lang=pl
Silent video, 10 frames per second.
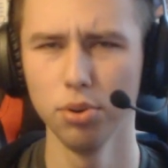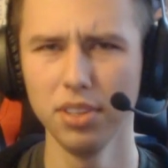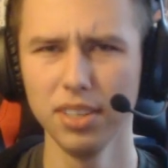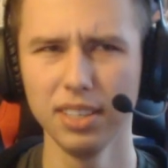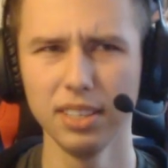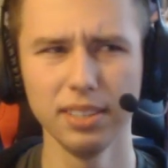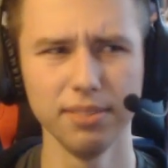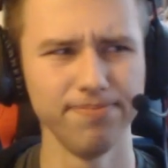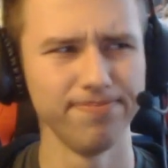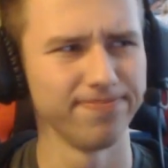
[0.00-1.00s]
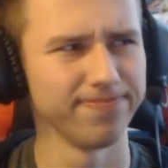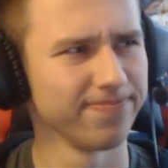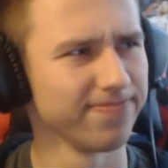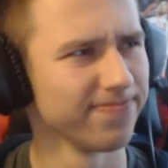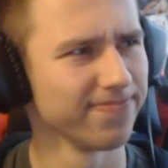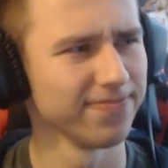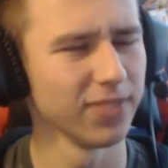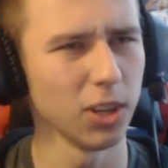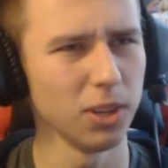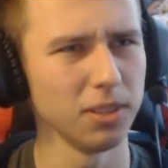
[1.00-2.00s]
Chudy...
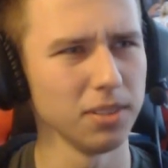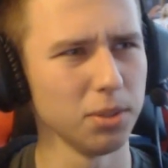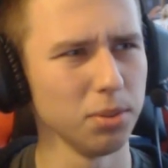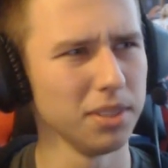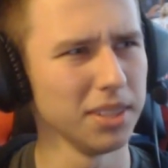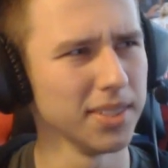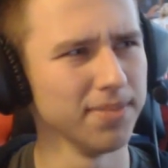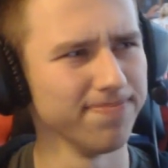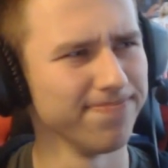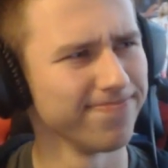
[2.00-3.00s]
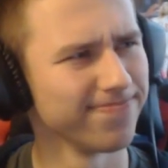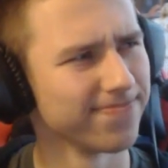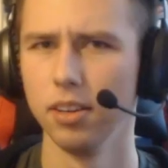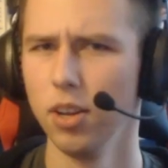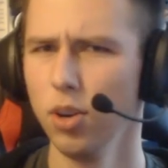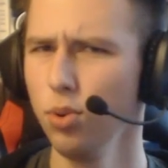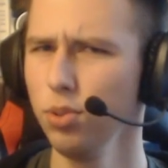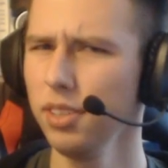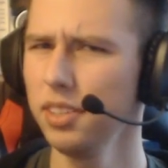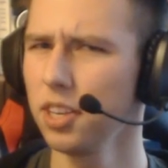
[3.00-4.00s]
No, chudy...
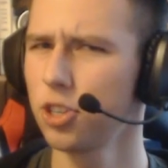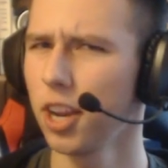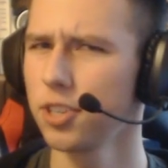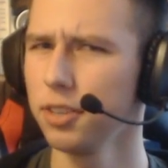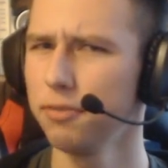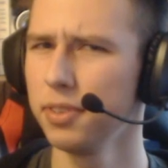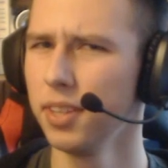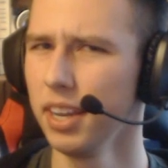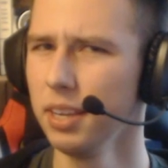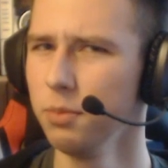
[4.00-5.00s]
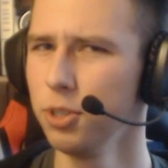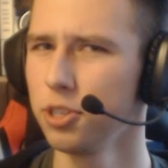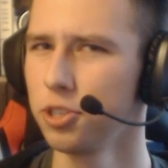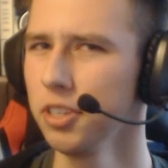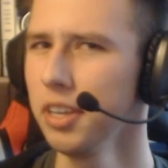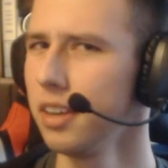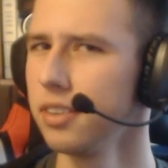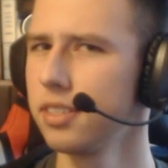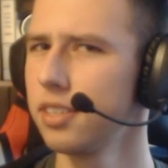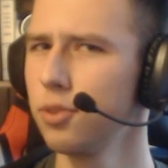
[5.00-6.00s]
Chudy też raczej wydaje mi się, że nie
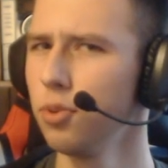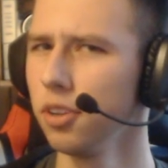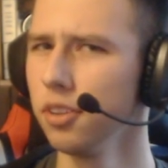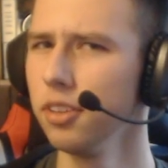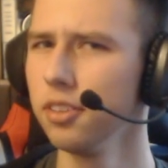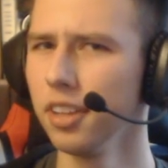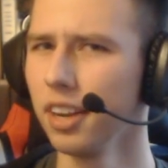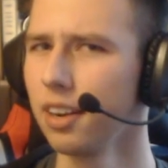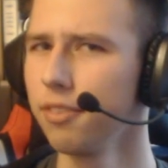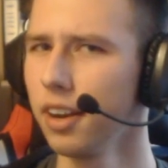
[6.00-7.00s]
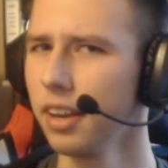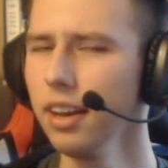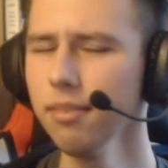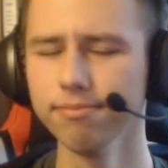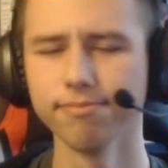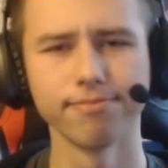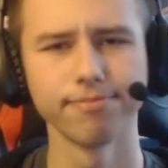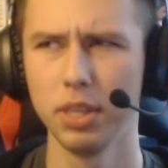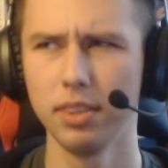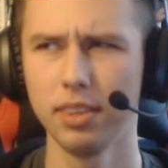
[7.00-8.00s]
jest skłonny do nagrywania.
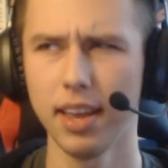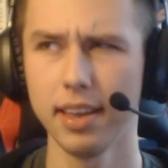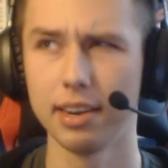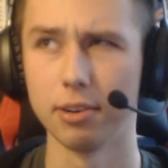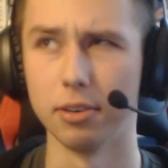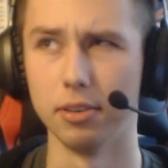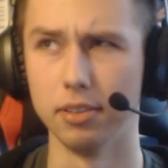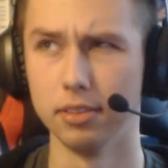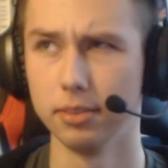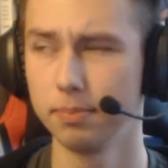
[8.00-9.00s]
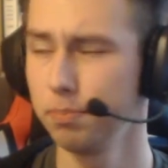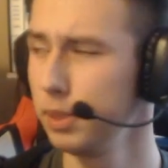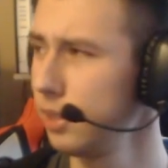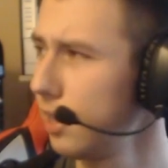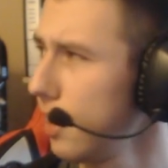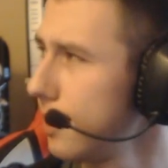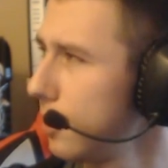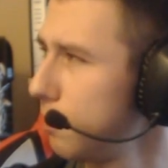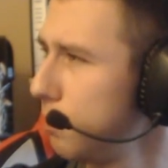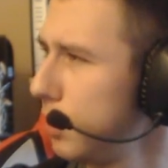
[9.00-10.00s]
Pitero...
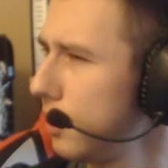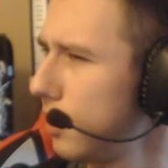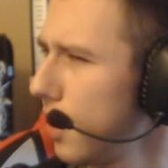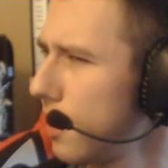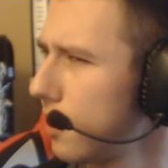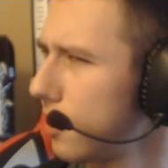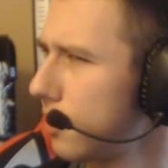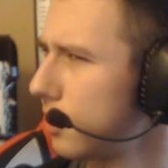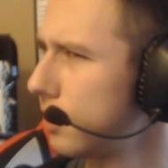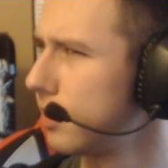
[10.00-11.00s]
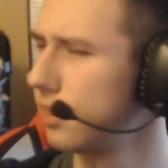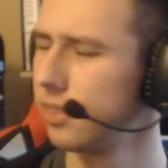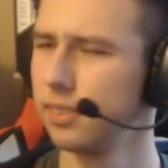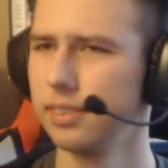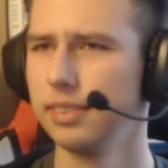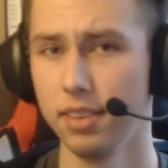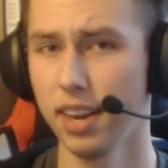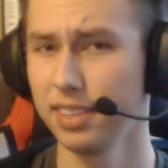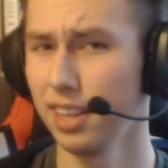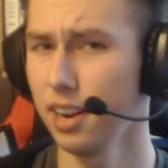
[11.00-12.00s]
Pitero, Pitero...
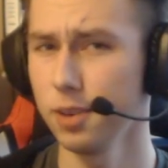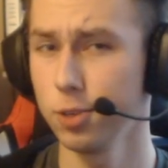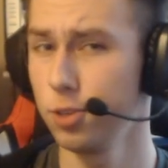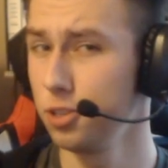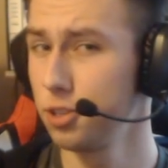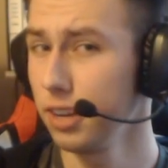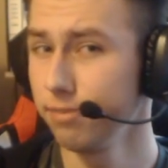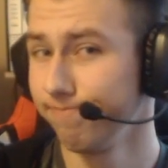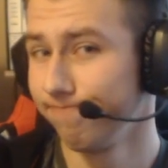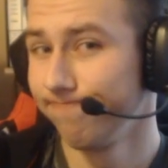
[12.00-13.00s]
Jak na razie cisza.